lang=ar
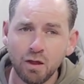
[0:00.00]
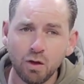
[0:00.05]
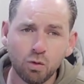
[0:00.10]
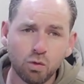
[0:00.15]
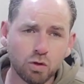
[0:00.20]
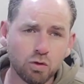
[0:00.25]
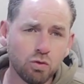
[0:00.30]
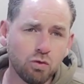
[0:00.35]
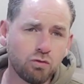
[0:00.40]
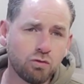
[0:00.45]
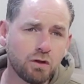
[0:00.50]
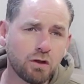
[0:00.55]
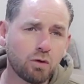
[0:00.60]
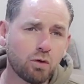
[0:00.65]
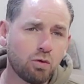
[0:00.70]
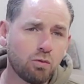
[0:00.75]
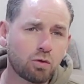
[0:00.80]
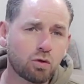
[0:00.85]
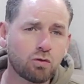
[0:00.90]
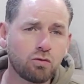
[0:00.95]
وتوفي
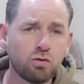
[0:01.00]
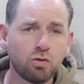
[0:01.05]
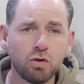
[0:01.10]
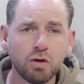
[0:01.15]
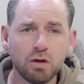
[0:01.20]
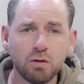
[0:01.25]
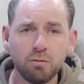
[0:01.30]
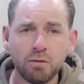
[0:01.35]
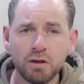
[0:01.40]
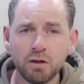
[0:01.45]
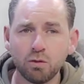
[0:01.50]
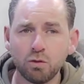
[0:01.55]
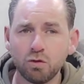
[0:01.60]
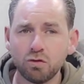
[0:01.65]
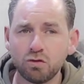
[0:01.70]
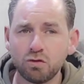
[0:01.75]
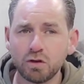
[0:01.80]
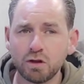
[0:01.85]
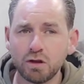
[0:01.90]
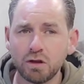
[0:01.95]
عمره فوق ال
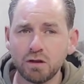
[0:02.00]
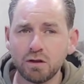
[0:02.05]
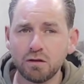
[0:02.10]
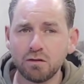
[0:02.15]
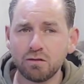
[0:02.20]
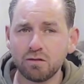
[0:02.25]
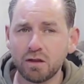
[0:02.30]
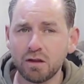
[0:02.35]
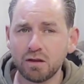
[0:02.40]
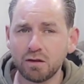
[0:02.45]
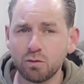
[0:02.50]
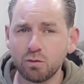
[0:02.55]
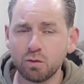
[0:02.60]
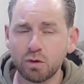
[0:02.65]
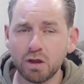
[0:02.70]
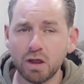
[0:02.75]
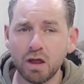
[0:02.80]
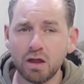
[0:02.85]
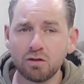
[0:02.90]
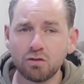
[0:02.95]
120 سنة
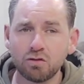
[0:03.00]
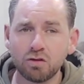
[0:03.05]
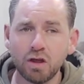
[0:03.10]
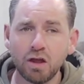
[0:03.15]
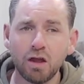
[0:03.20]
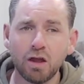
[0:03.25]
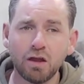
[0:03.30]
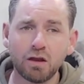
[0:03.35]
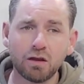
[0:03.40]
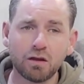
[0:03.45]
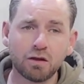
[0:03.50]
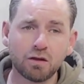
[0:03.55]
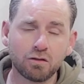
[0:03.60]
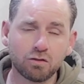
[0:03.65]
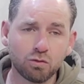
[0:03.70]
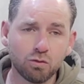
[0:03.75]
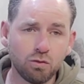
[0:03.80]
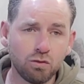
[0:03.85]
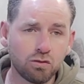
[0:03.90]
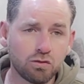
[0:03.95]
وكان شاعر
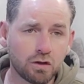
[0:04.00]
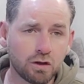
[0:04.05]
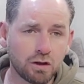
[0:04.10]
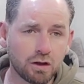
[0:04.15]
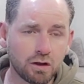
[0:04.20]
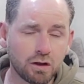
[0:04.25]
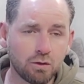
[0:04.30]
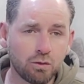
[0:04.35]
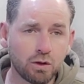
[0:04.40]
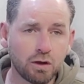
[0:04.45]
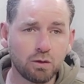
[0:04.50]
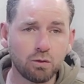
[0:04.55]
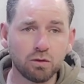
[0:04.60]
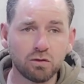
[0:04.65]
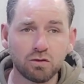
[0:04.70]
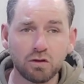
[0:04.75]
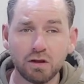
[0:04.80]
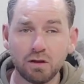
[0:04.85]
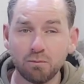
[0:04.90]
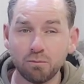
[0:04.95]
الرسول صلى الله عليه
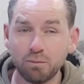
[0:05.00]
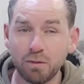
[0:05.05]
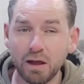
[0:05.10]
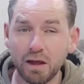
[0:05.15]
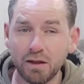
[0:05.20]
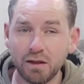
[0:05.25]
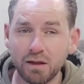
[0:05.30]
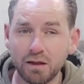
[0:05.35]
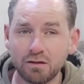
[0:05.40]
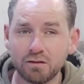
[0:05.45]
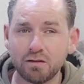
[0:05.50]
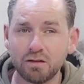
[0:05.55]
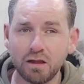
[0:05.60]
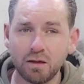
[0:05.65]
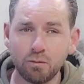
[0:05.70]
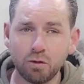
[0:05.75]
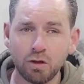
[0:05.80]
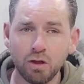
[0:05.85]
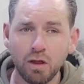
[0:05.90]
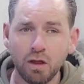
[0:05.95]
وسلم بعد
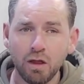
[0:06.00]
إسلامه